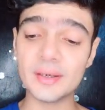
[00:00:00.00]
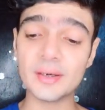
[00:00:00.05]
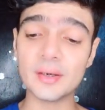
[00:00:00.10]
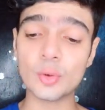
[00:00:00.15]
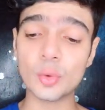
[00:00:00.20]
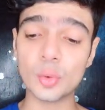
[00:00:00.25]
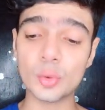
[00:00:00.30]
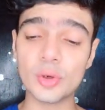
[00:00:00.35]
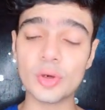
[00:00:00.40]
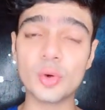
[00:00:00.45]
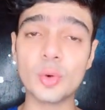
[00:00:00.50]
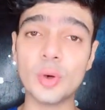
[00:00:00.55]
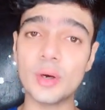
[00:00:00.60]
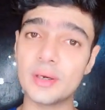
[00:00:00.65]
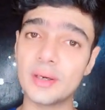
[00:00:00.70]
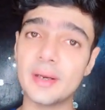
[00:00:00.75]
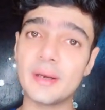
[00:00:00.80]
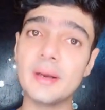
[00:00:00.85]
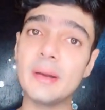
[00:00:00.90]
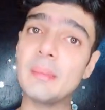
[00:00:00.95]
डेफिनेटली अगर ओडर को
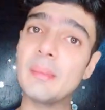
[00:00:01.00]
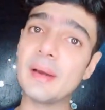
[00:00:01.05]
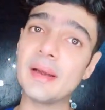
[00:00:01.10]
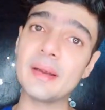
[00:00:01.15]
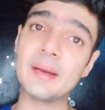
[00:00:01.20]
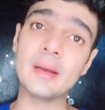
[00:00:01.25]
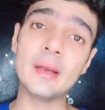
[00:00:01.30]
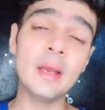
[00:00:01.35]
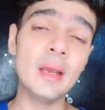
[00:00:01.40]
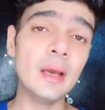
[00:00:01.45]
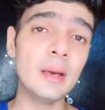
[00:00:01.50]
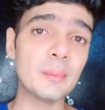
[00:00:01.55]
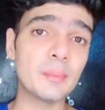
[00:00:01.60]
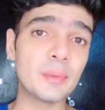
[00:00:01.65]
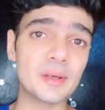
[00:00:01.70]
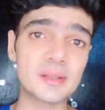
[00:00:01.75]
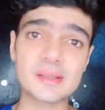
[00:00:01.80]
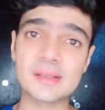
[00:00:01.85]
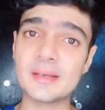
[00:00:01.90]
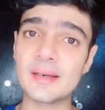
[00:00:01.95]
हटाना है माई
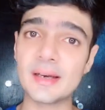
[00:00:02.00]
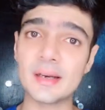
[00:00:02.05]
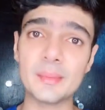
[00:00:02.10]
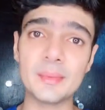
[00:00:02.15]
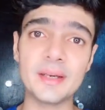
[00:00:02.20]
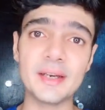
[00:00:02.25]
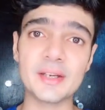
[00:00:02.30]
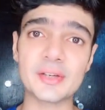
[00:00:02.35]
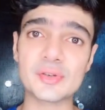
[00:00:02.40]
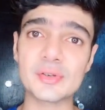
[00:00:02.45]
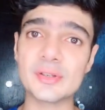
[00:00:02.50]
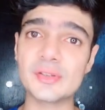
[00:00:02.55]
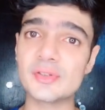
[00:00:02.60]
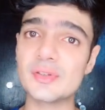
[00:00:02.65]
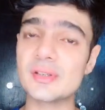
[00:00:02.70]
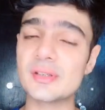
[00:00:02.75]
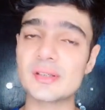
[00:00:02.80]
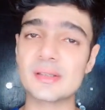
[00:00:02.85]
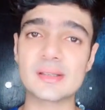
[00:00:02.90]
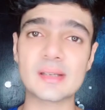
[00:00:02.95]
पर्सनल रिकमेंडेशन इज
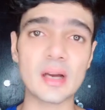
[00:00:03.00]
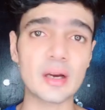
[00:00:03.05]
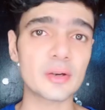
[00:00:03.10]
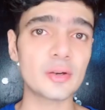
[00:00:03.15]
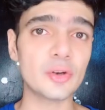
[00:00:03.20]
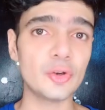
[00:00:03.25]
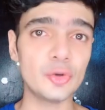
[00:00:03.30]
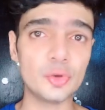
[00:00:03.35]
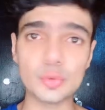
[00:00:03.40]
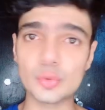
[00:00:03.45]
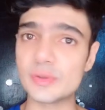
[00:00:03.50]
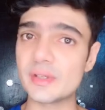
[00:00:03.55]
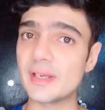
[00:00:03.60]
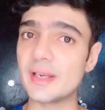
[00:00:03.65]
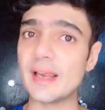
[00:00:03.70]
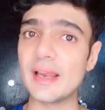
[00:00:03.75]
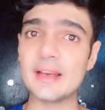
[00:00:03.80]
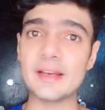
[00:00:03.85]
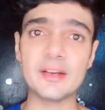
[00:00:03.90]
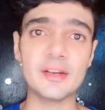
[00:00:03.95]
जस्ट स्टार्ट
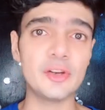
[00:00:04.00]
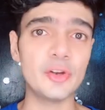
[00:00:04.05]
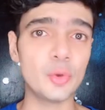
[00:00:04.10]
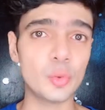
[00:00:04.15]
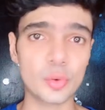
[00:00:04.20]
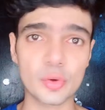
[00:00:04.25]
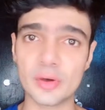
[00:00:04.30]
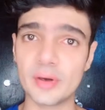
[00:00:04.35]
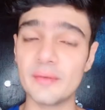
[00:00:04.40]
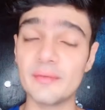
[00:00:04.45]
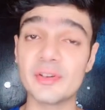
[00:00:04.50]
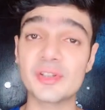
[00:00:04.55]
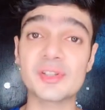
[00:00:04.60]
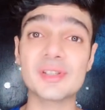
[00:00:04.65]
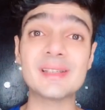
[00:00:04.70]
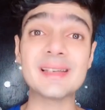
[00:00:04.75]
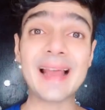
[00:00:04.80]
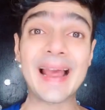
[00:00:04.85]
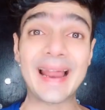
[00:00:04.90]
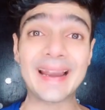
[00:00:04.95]
यूजिंग एनी डिओड्रेंट विच
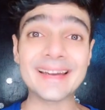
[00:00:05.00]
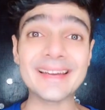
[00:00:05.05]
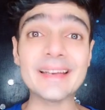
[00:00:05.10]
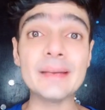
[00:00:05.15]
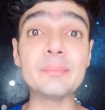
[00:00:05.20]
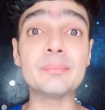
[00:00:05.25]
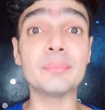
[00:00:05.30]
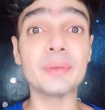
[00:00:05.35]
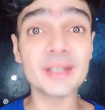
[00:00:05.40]
इज एन एंटी